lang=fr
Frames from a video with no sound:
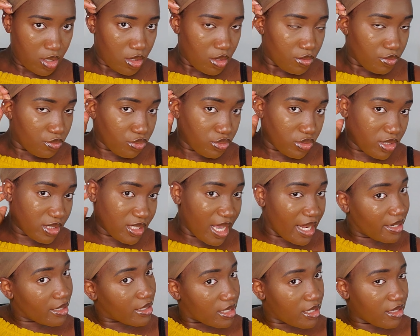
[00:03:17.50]
Pour
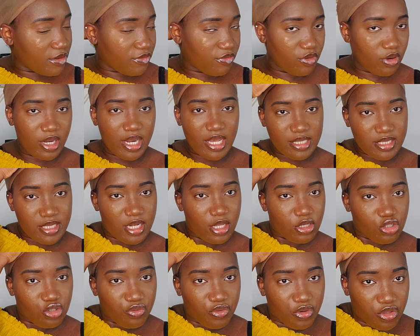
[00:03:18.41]
celles qui veulent laisser les
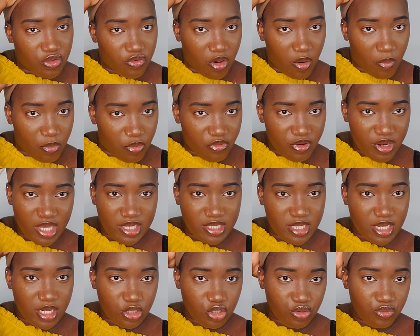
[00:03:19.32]
cheveux devant, vous pouvez laisser
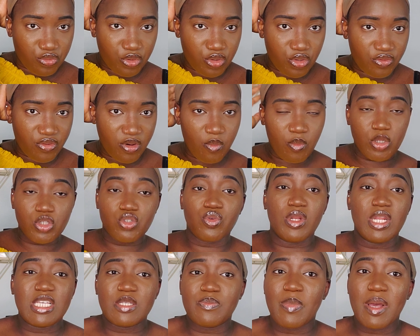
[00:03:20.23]
les cheveux devant. Moi, je ne
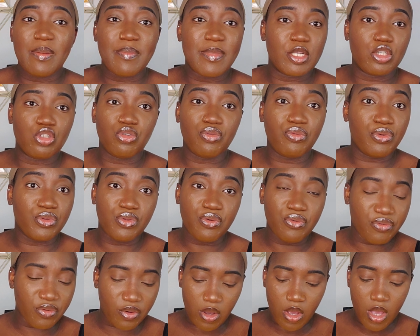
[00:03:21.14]
laisse pas mes cheveux
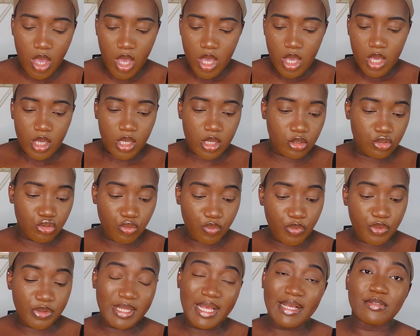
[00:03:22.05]
devant. Quand je
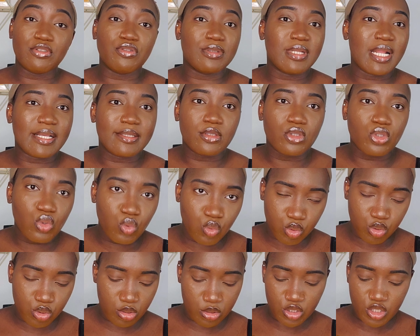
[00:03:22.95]
me nage, je nage tout.
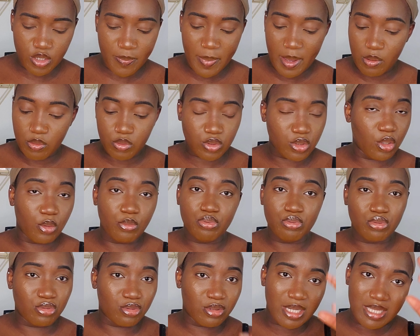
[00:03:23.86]
J'ai pas le temps
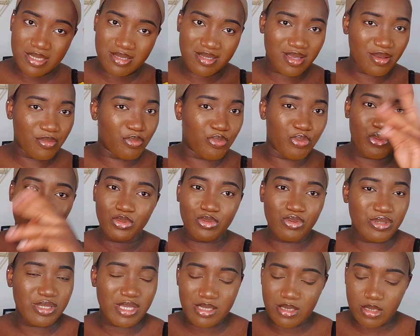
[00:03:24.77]
pour laisser un peu. Tout
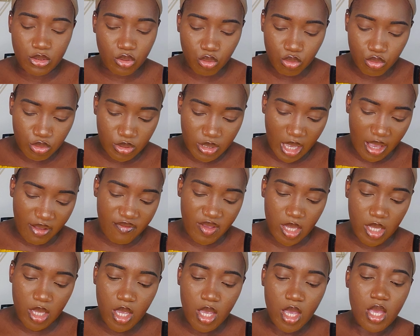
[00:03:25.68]
ça, c'est trop de
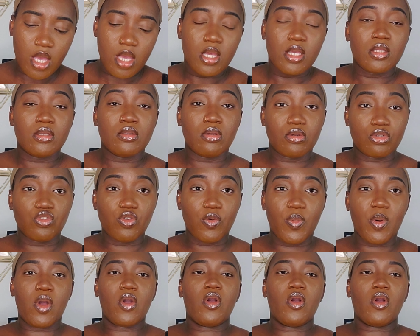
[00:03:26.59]
travail. Donc, je prends